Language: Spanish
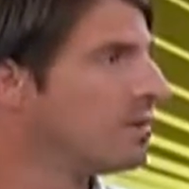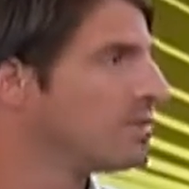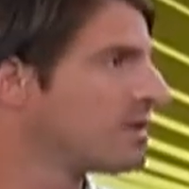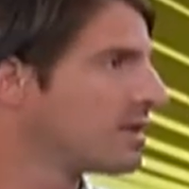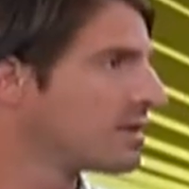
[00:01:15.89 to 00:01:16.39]

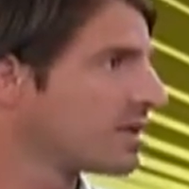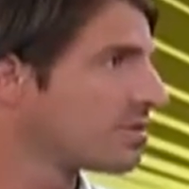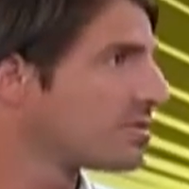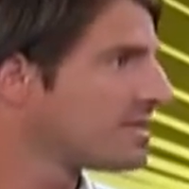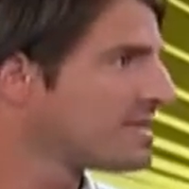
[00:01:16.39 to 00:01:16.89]
pues, ya tienes
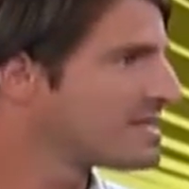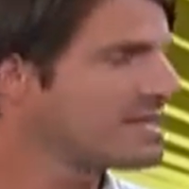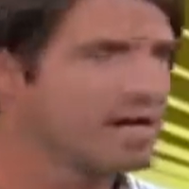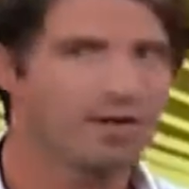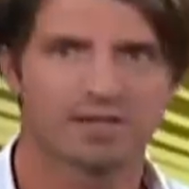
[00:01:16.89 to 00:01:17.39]
las noticias
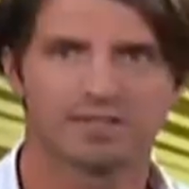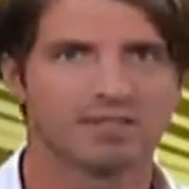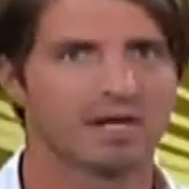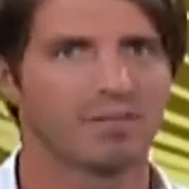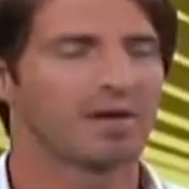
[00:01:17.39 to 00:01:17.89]
diarias a las
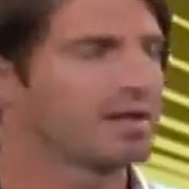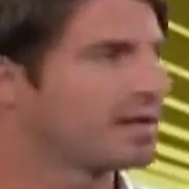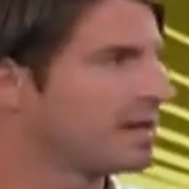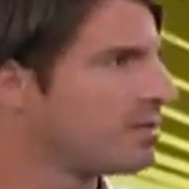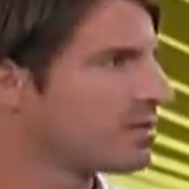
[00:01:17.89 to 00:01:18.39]
7 de la
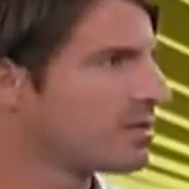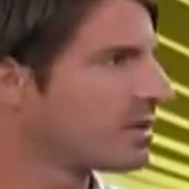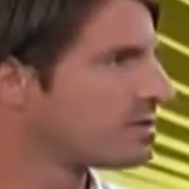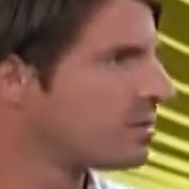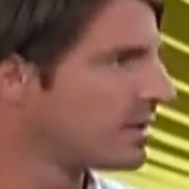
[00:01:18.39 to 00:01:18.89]
mañana en el
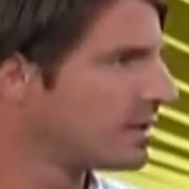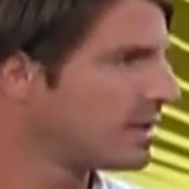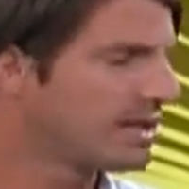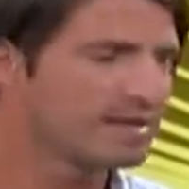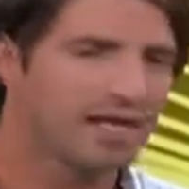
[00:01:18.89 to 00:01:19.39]
que ESTÁ en
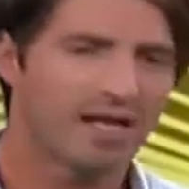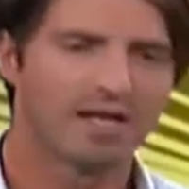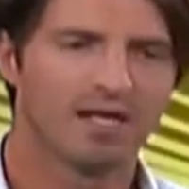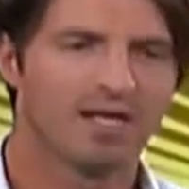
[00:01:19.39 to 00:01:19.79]
digital.